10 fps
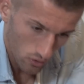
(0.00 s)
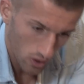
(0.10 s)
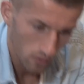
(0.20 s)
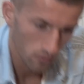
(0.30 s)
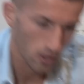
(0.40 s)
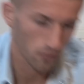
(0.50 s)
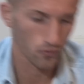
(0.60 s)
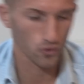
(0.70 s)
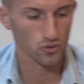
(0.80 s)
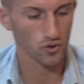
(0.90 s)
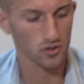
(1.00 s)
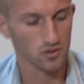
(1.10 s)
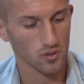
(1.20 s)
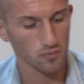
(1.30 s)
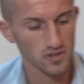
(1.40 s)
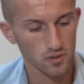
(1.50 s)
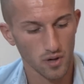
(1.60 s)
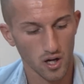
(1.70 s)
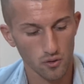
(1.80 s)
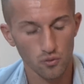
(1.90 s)
noch ein, ein Foto aus der
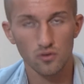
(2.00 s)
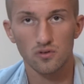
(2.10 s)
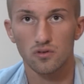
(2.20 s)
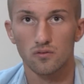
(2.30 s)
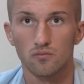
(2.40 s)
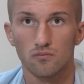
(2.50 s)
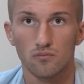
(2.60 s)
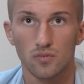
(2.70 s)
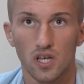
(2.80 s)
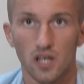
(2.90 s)
Mistelbacher Jugend mit